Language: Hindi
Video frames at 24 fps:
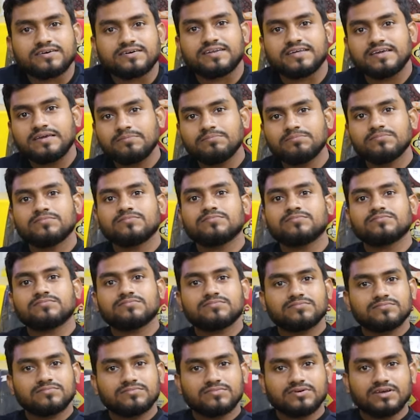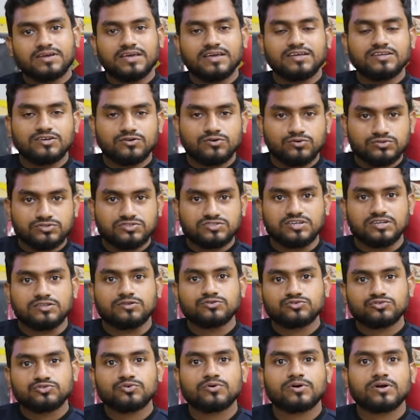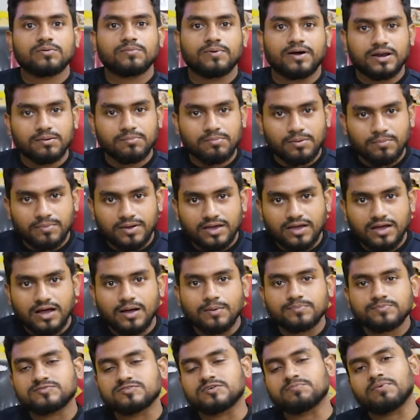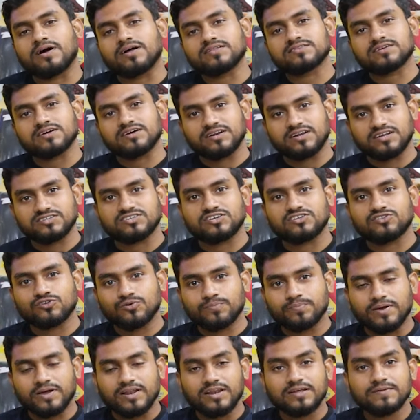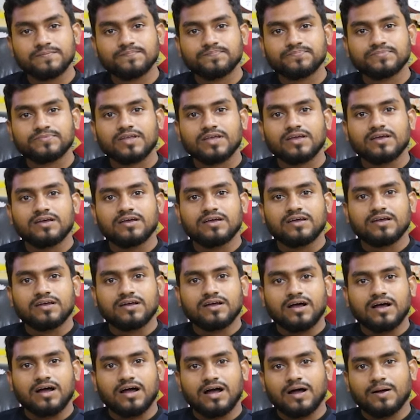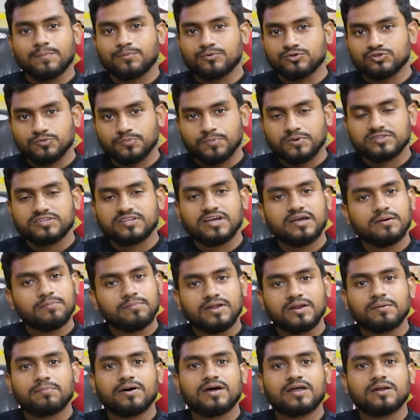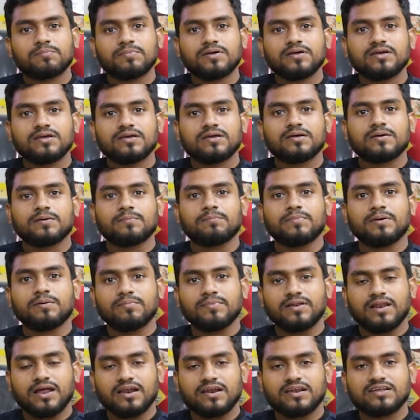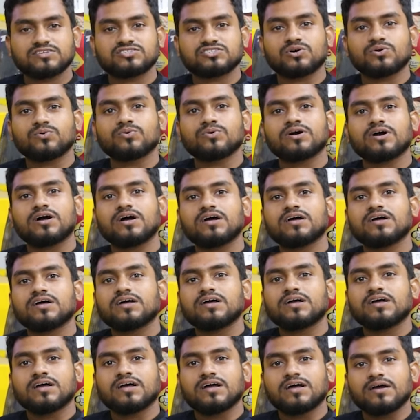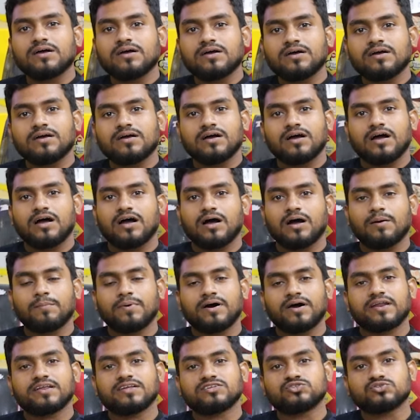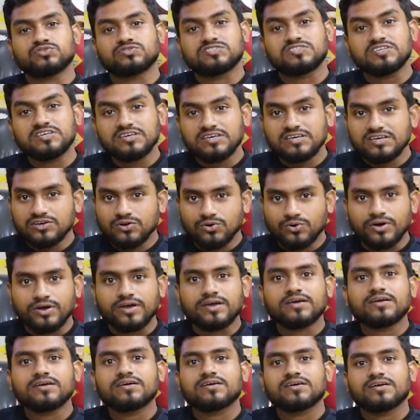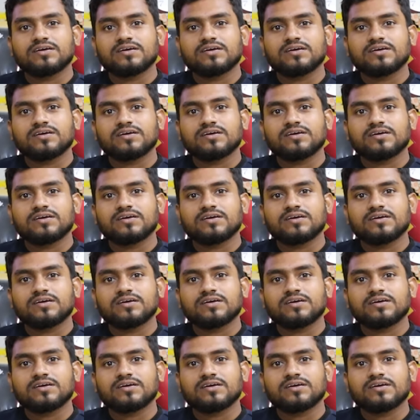टीम के कुछ सदस्यों के बारे में मैं आपसे बात करना चाहता हूँ पहले आपको तो पता है मेरे बारे में मैं मिलाना चाहूँगा हमारे जो सीईओ e है